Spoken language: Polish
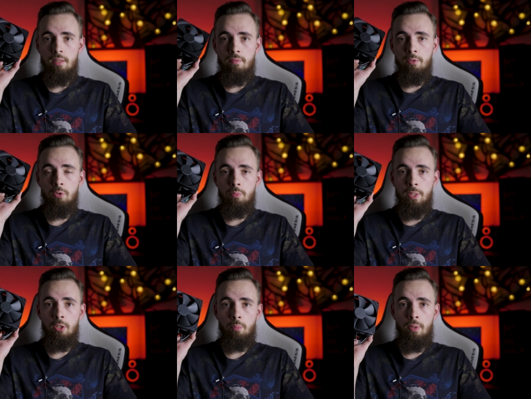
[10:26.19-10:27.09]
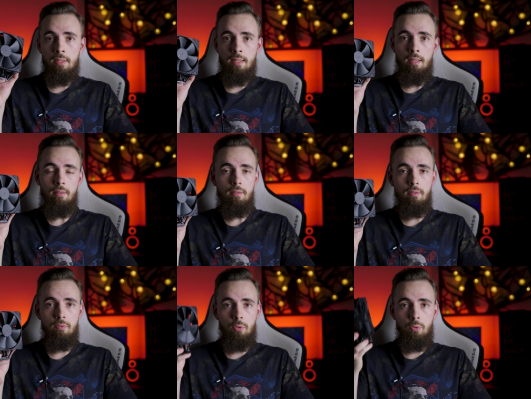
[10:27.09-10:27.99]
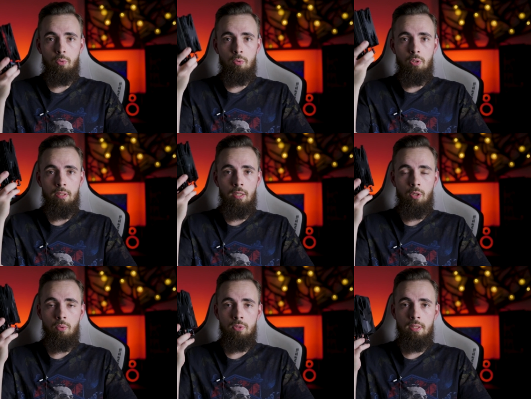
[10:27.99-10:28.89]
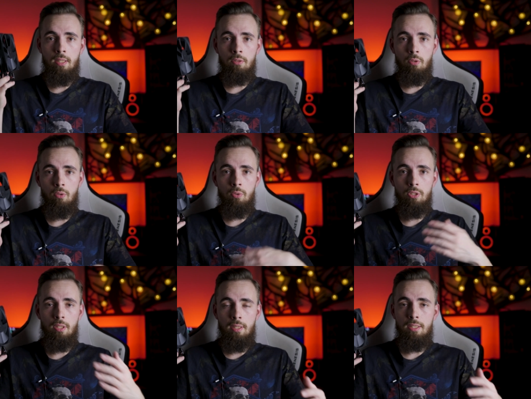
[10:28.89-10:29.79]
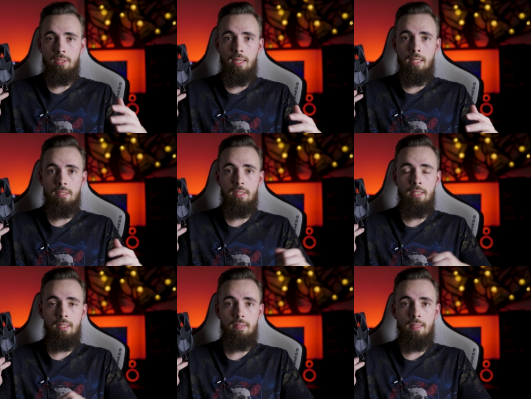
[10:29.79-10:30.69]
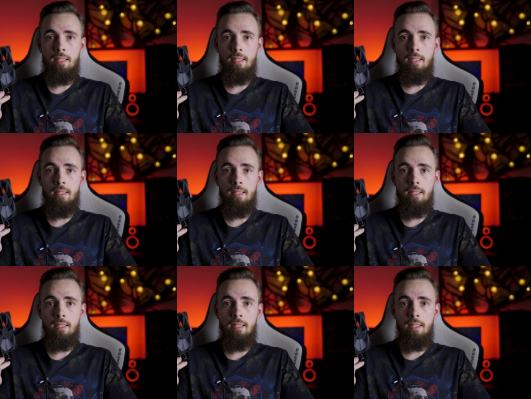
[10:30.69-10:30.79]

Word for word: według mnie dopłata w stosunku do tego chłodzenia do U14S jest